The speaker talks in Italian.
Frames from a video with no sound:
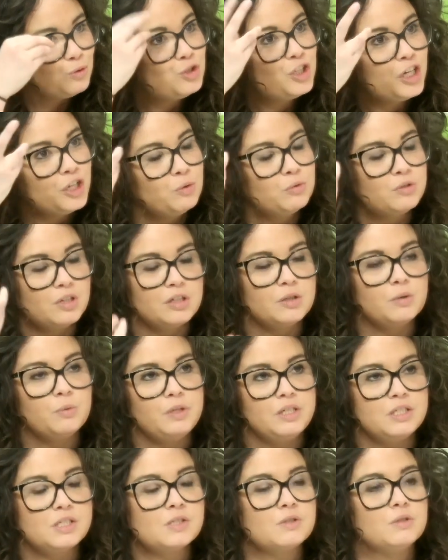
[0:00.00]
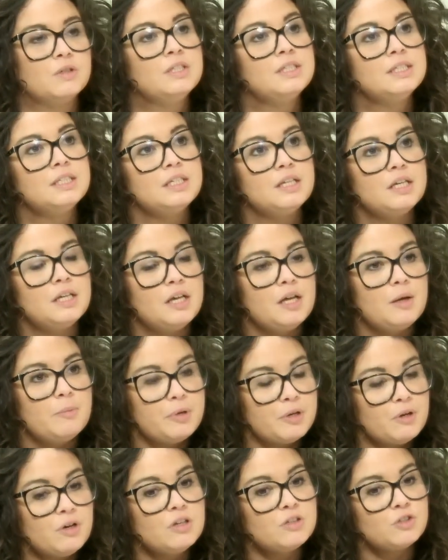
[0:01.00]
aiuta in questo,
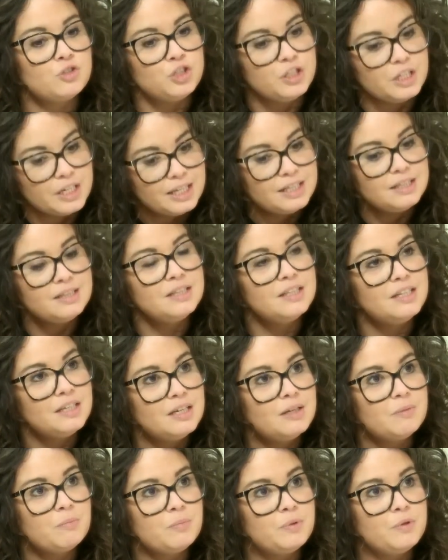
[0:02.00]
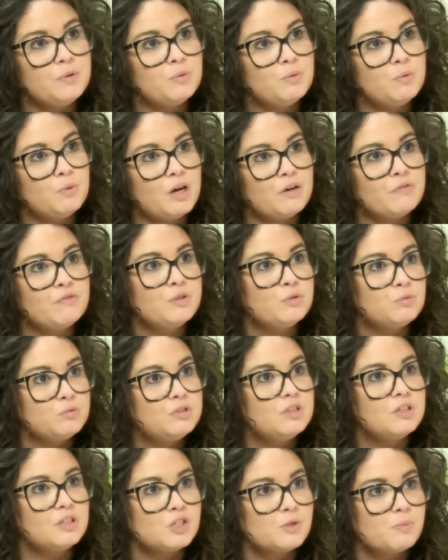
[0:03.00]
però ci rende più
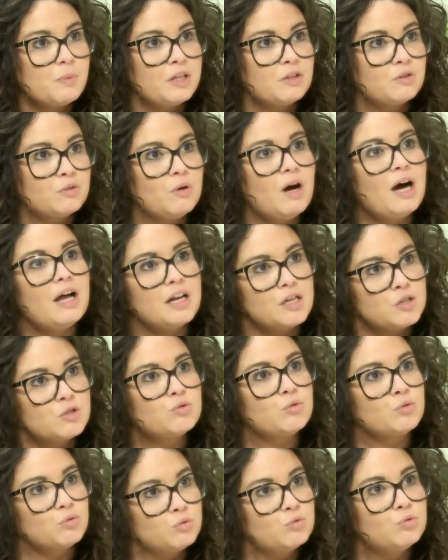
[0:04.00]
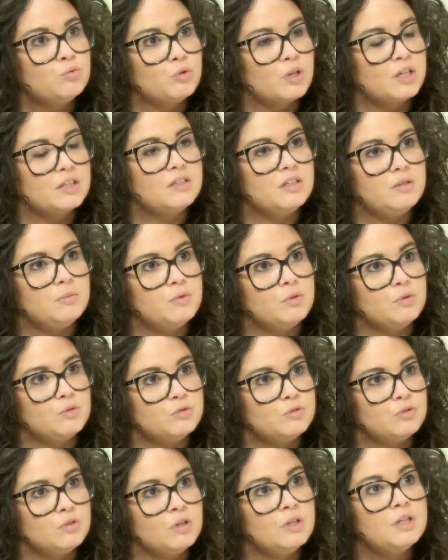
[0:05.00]
avveduti rispetto alla struttura del
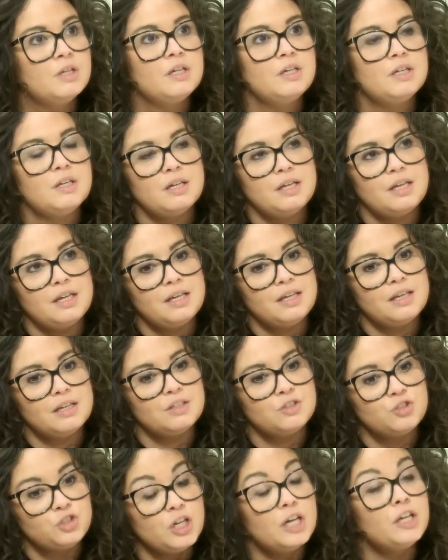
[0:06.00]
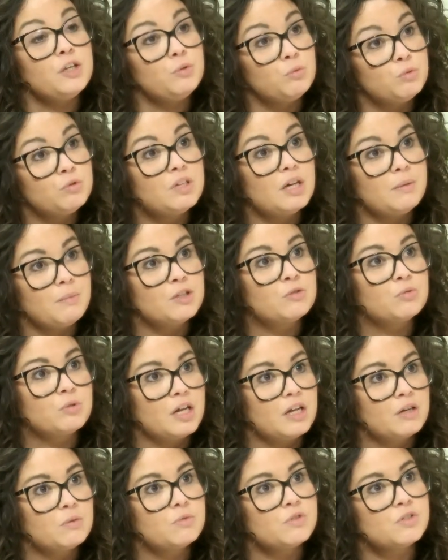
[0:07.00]
mondo eh, ci aiuta a
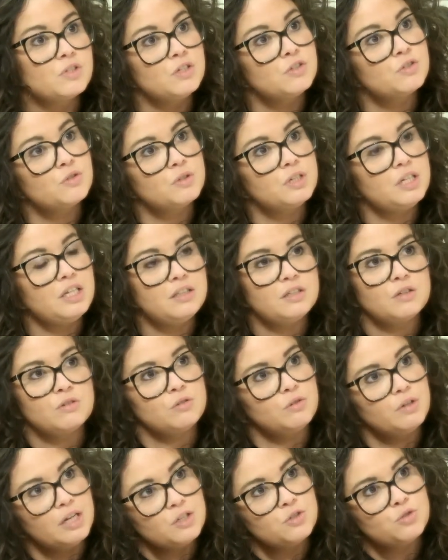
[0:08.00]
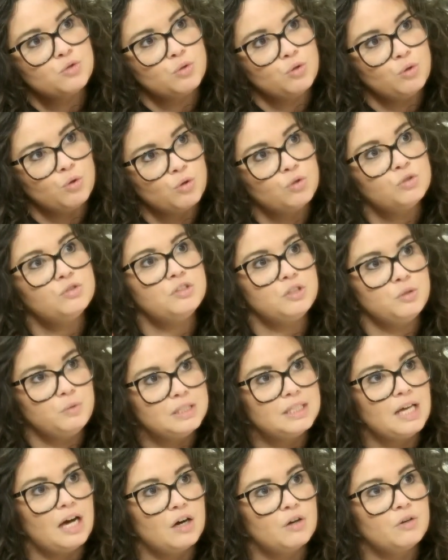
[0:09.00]
maturare un senso critico, non è solo
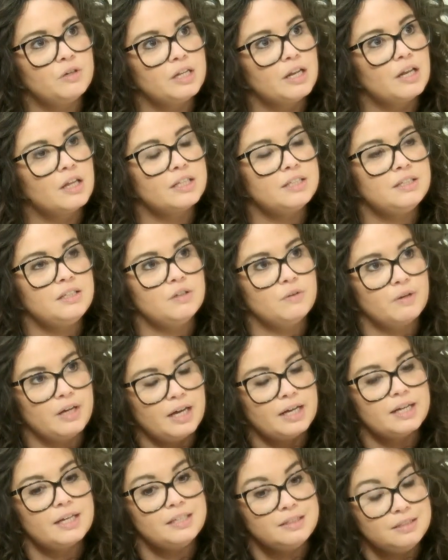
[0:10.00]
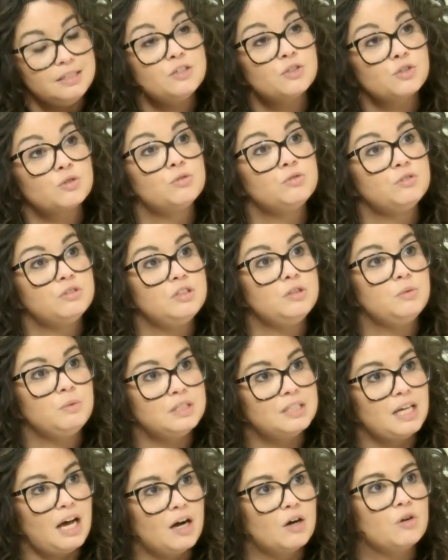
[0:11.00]
continuità con il latino, è anche
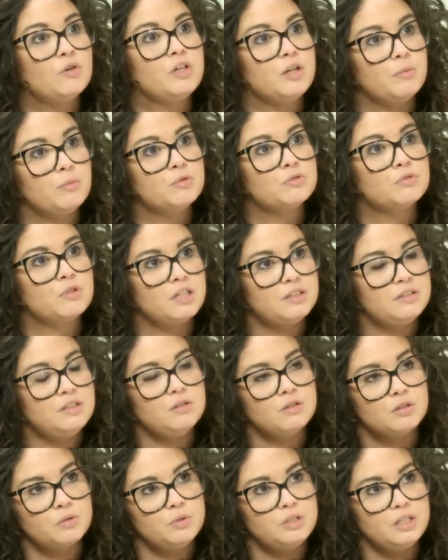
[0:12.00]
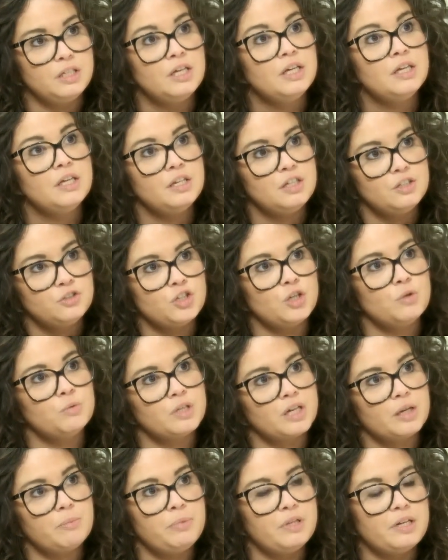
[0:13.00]
discontinuità con il mondo latino e quindi ci
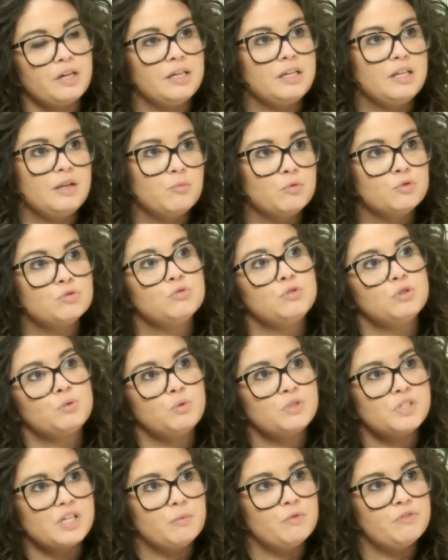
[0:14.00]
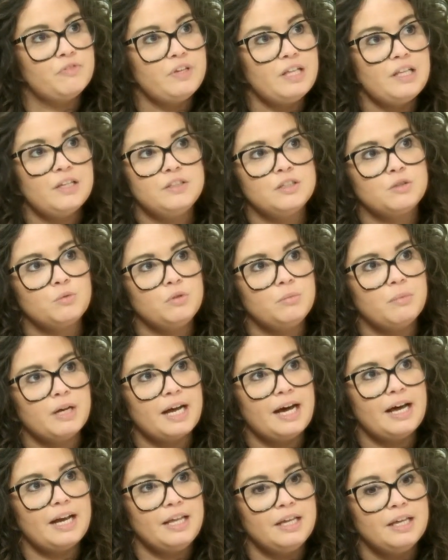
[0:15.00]
aiuta a capire il mondo di cui siamo figli e di cui
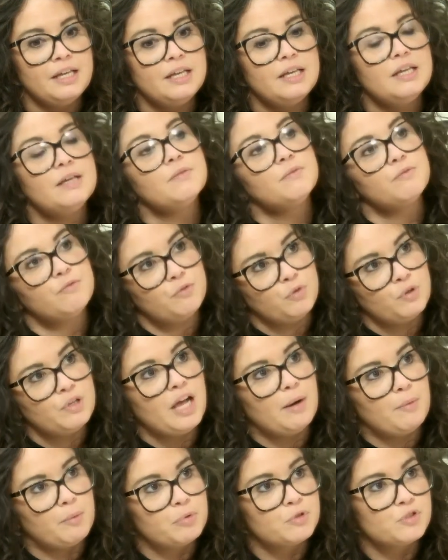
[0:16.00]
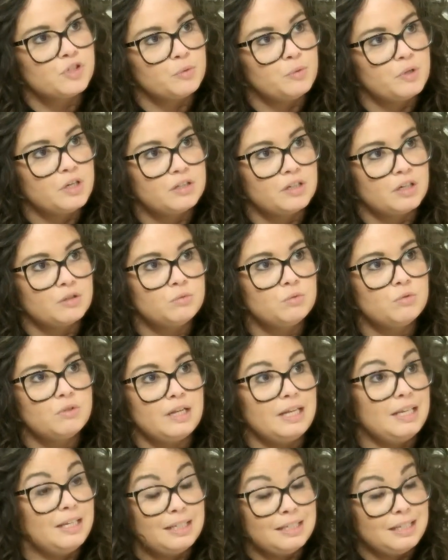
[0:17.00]
magari vogliamo proseguire tradu-
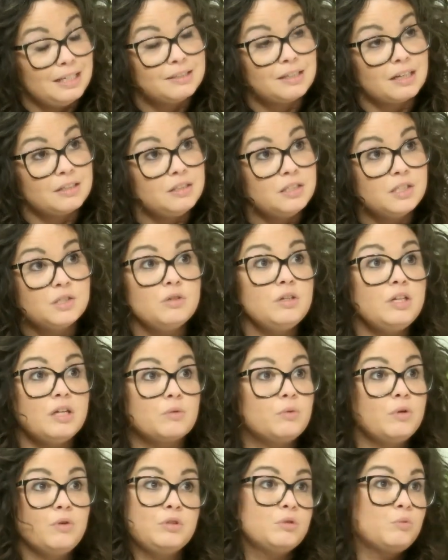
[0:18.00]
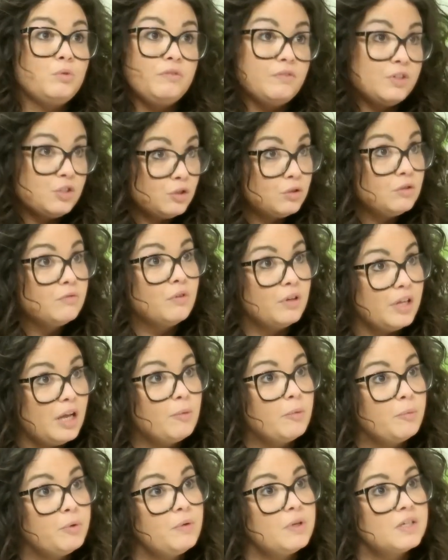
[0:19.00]
le, le, tradizioni e quello di cui invece non
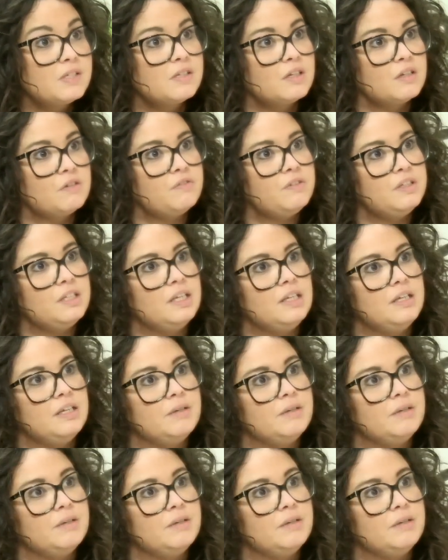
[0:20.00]
vogliamo più essere figli. Poi lei